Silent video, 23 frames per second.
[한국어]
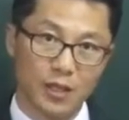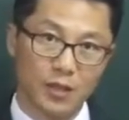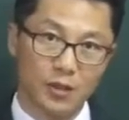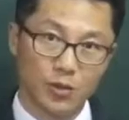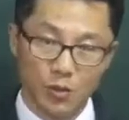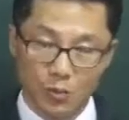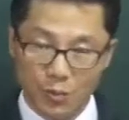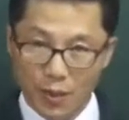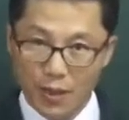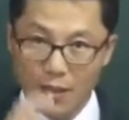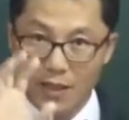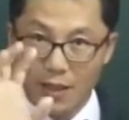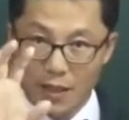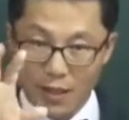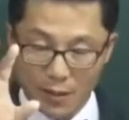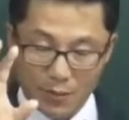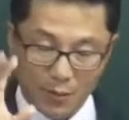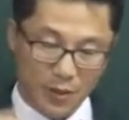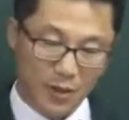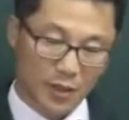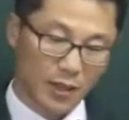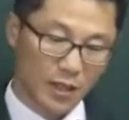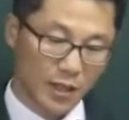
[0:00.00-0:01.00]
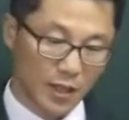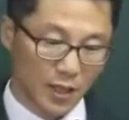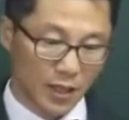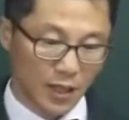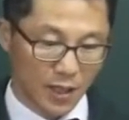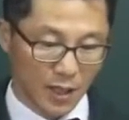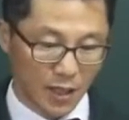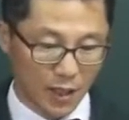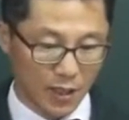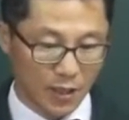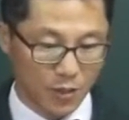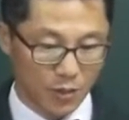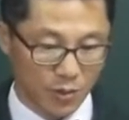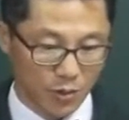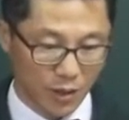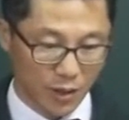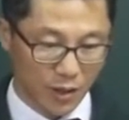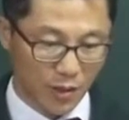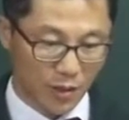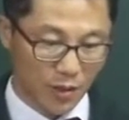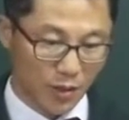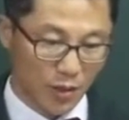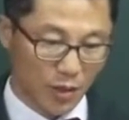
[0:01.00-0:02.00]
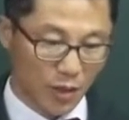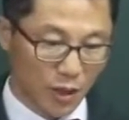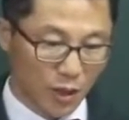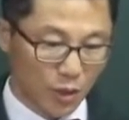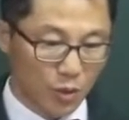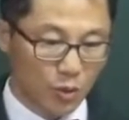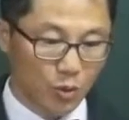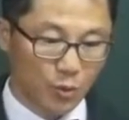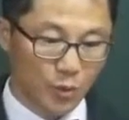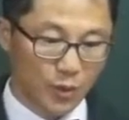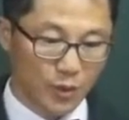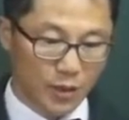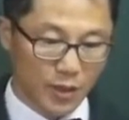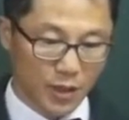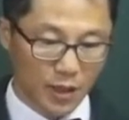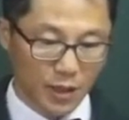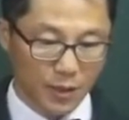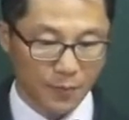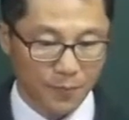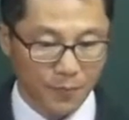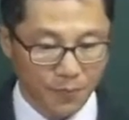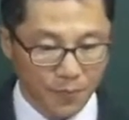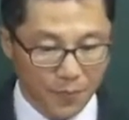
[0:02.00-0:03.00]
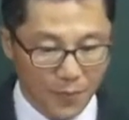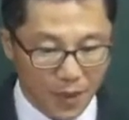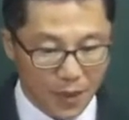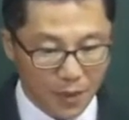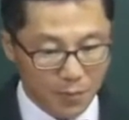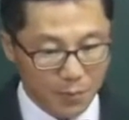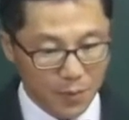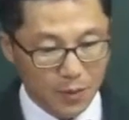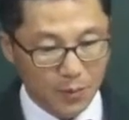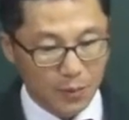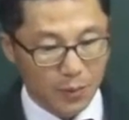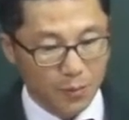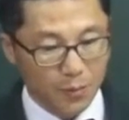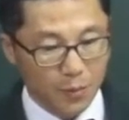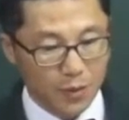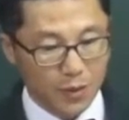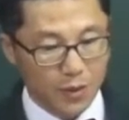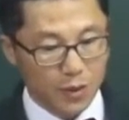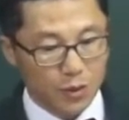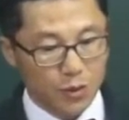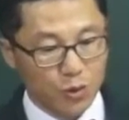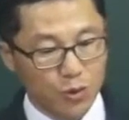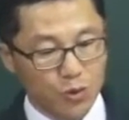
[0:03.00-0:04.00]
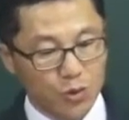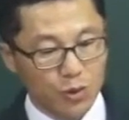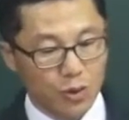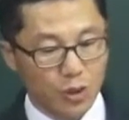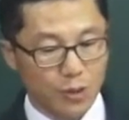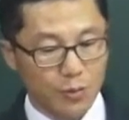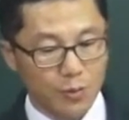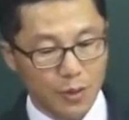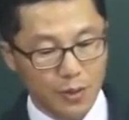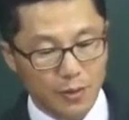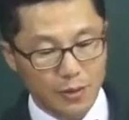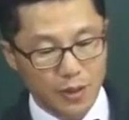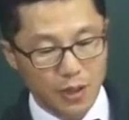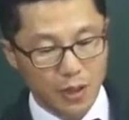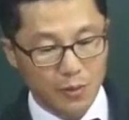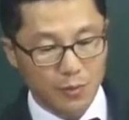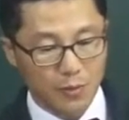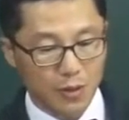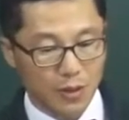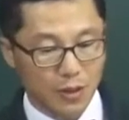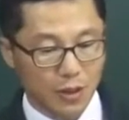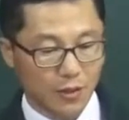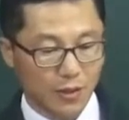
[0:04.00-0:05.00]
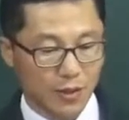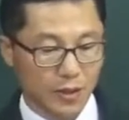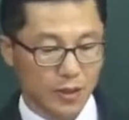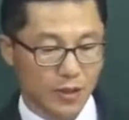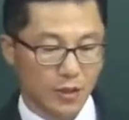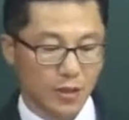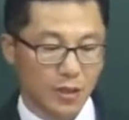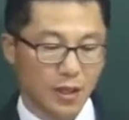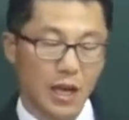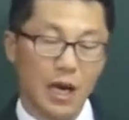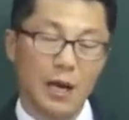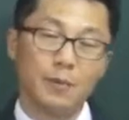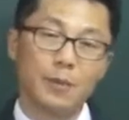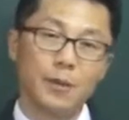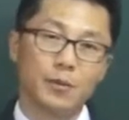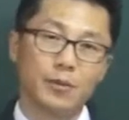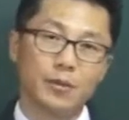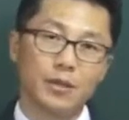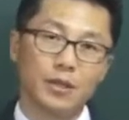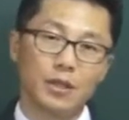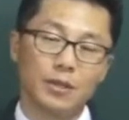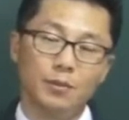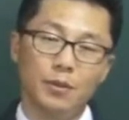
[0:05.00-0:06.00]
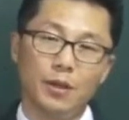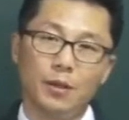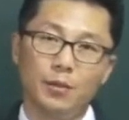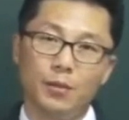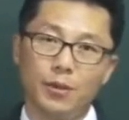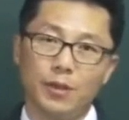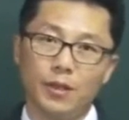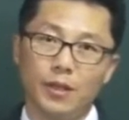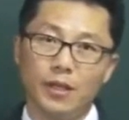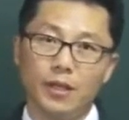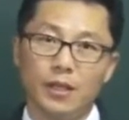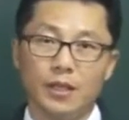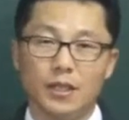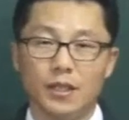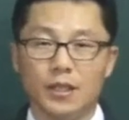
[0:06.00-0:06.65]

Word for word: 좀 해석하면서 내가 알려줄게요. 두 번째. B번 보니까 to travel하고 traveling 나왔어. 앞에 보니까 뭐가 보여?